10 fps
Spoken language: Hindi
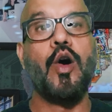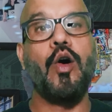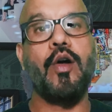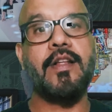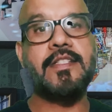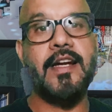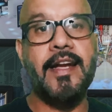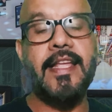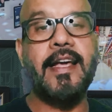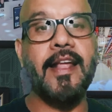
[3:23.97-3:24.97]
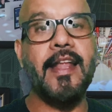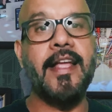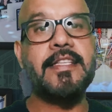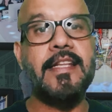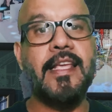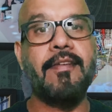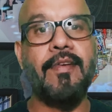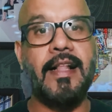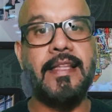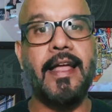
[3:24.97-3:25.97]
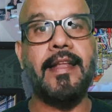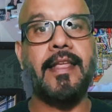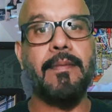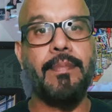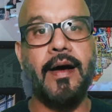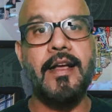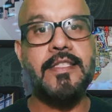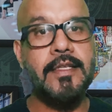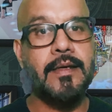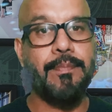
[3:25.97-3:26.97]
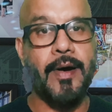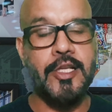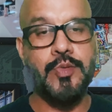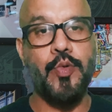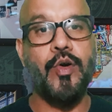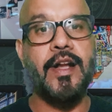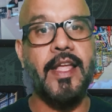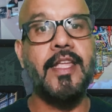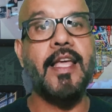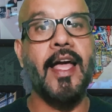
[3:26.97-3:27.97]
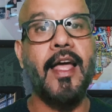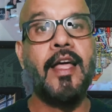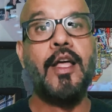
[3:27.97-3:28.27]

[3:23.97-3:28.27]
और स्टडी कर रहे हैं जिनके वालदेन के पास पासपोर्ट नहीं है